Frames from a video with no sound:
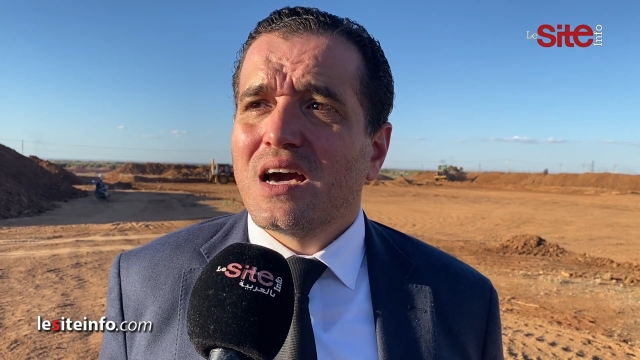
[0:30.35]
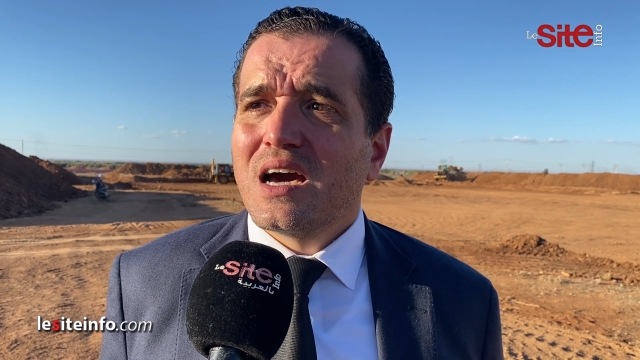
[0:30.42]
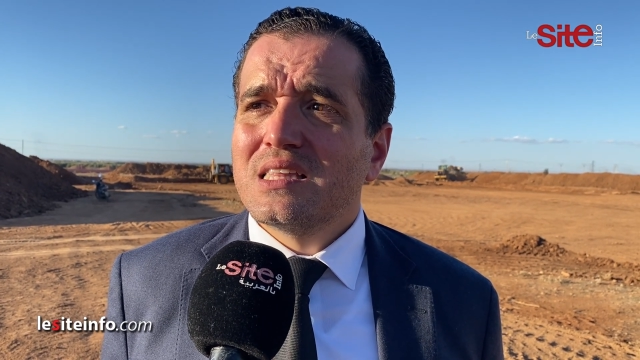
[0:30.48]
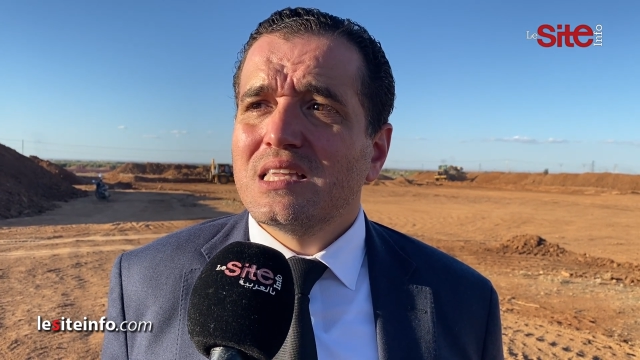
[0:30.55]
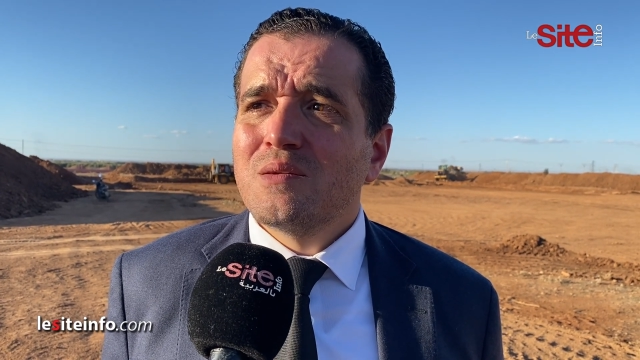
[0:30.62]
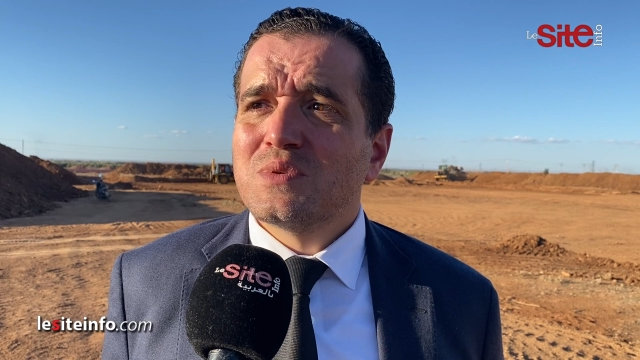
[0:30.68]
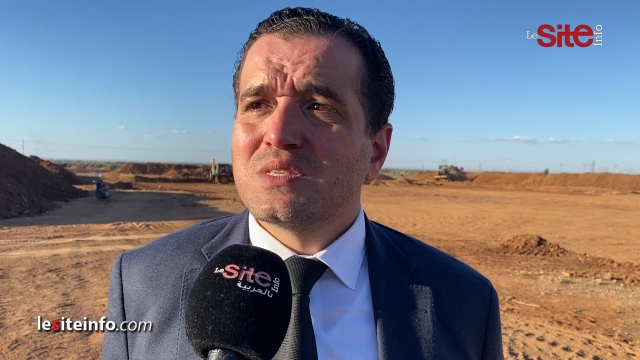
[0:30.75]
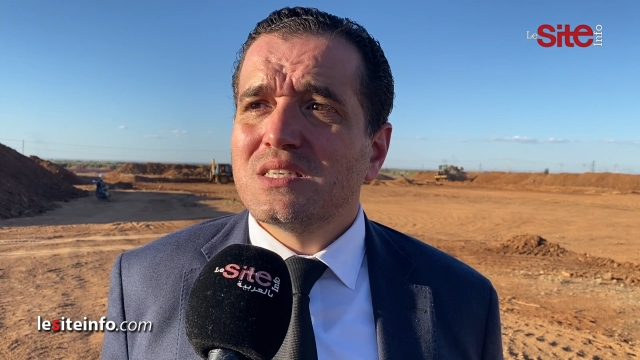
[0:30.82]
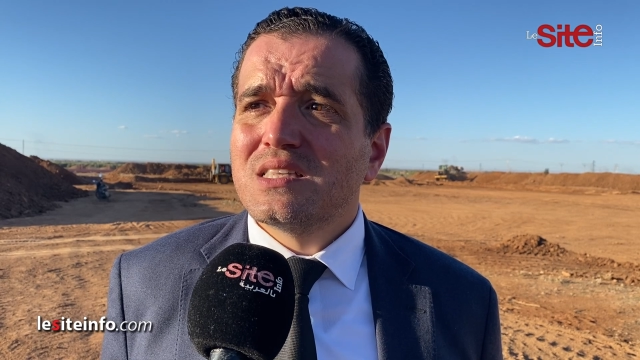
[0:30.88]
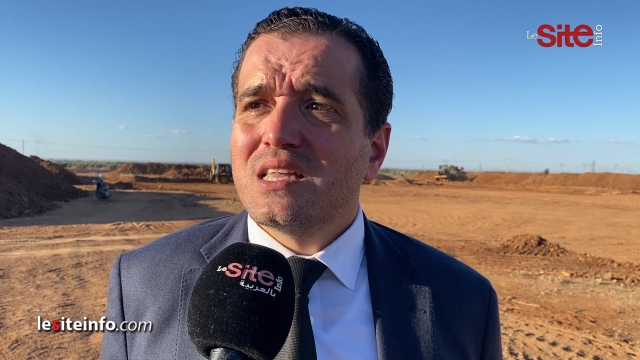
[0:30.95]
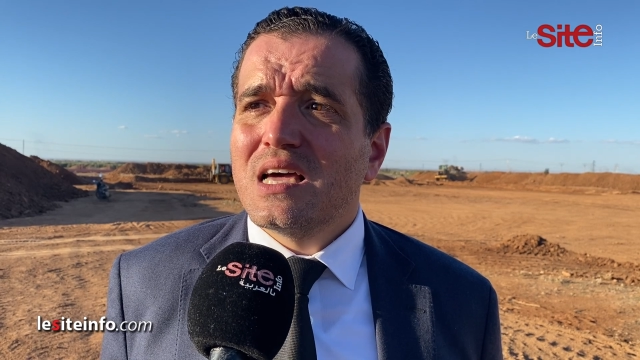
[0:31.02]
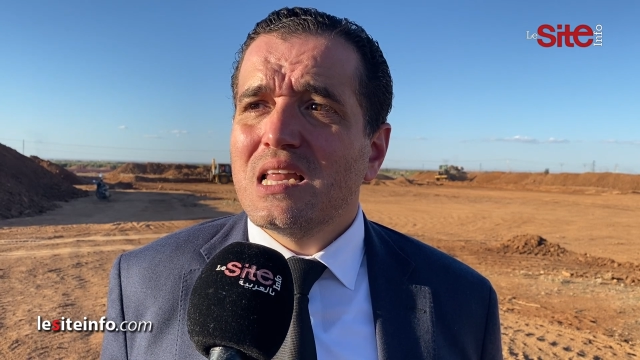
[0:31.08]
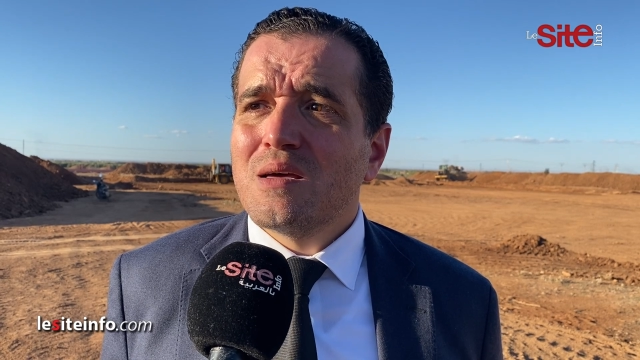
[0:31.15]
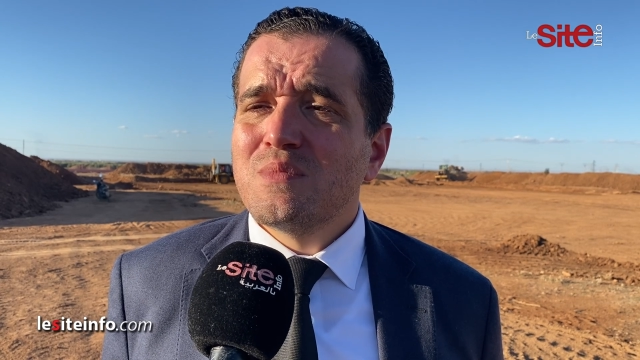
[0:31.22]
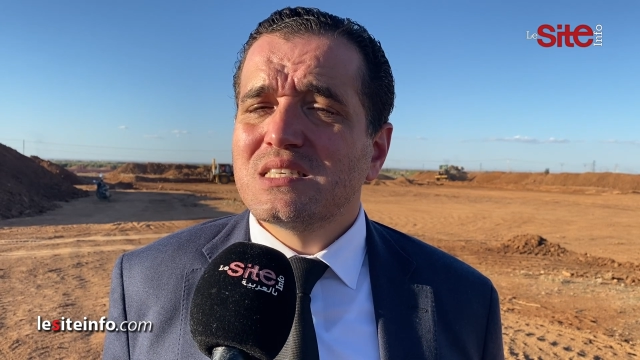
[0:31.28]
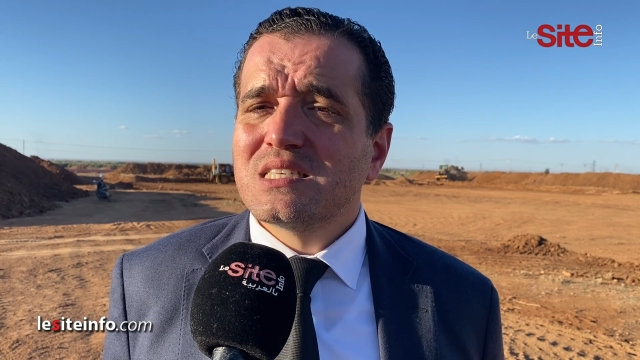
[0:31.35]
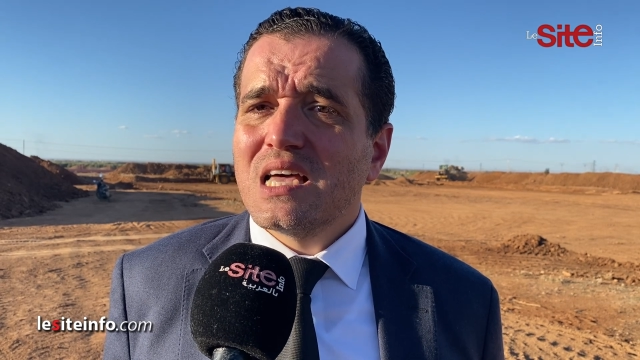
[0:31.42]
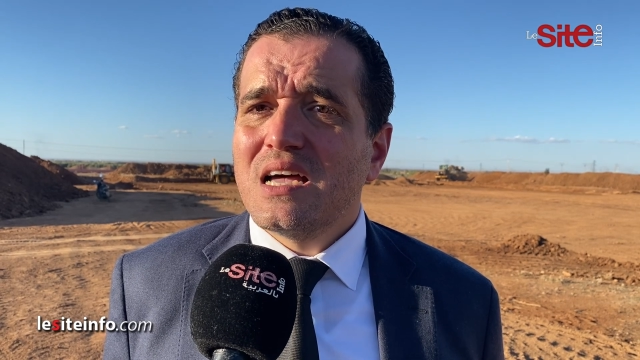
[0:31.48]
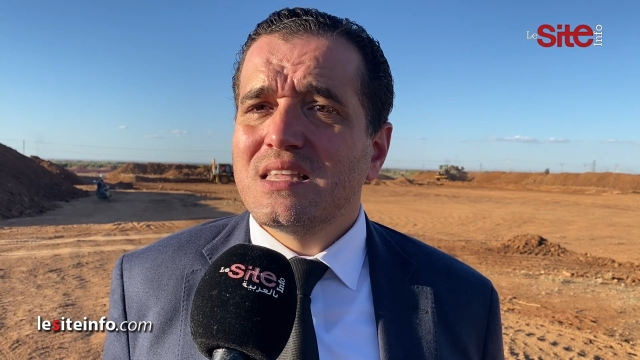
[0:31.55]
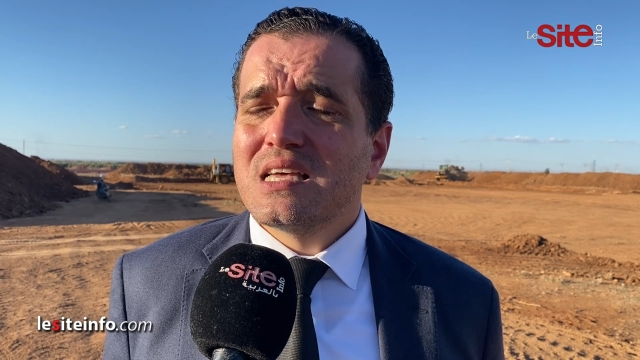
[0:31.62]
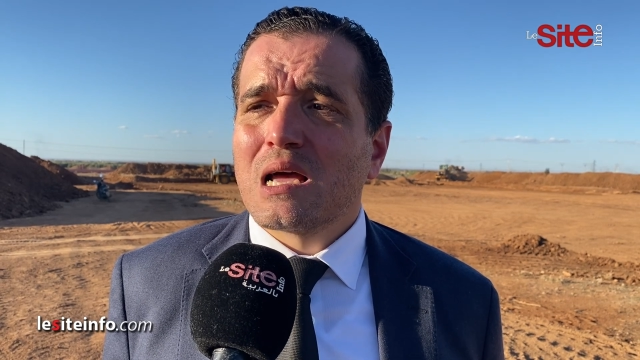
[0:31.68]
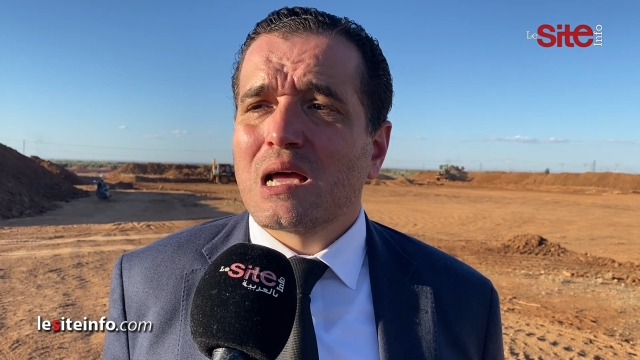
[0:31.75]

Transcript: غادي يمتد على مساحه ديال